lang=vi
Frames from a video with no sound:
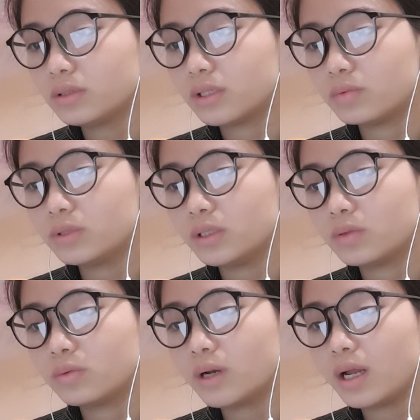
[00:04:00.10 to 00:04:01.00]
xấu gì
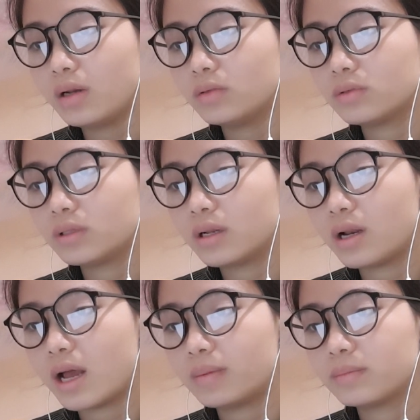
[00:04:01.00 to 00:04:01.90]
cũng lan lộn
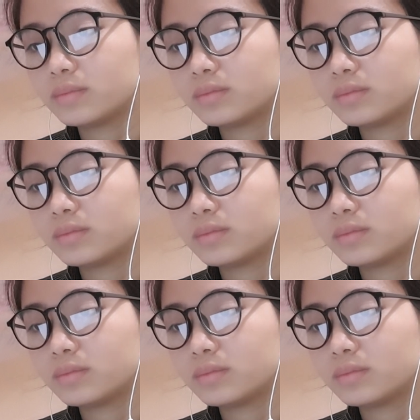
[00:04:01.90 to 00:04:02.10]
làm